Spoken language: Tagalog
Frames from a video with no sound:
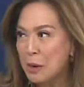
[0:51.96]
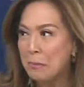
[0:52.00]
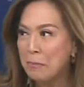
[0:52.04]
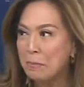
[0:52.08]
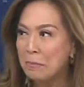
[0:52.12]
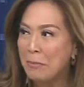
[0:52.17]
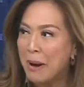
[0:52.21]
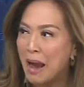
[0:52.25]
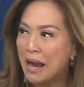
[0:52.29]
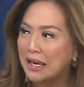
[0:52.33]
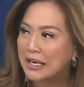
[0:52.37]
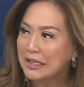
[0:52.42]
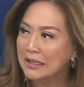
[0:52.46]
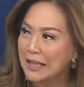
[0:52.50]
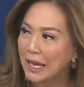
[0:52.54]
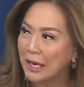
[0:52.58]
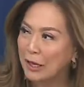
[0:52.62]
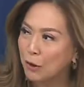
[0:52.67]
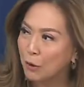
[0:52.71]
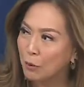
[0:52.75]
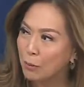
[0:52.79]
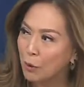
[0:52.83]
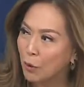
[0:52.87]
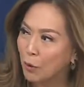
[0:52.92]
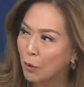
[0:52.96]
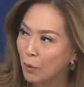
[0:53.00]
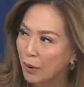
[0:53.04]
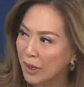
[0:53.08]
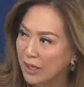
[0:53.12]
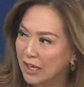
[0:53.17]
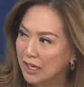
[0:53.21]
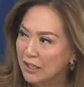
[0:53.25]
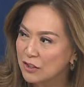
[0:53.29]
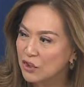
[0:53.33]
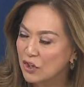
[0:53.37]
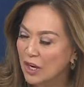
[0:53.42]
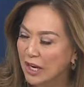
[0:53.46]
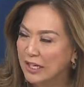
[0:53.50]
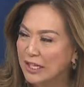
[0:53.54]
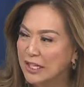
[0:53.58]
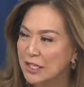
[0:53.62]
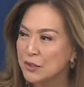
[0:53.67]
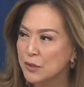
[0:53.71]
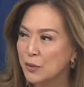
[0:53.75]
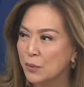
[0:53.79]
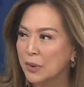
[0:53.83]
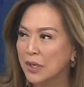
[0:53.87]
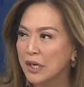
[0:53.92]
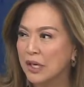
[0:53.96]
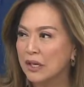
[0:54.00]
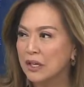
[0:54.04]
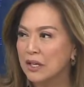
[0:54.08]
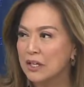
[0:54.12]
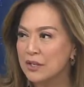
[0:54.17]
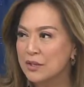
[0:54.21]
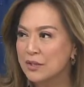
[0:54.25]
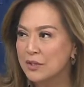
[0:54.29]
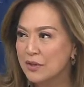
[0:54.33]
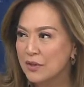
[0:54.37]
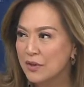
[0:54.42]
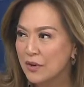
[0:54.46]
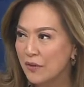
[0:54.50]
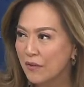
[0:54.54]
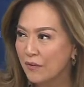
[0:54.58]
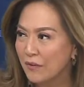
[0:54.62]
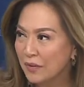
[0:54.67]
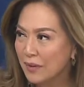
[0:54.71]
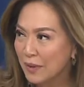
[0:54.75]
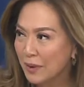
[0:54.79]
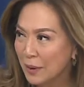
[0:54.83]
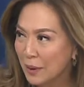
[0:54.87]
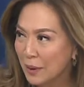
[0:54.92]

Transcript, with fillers: Bakit tayo kumukuha ng Chinese hindi, workers? Hindi, kasi meron naman mga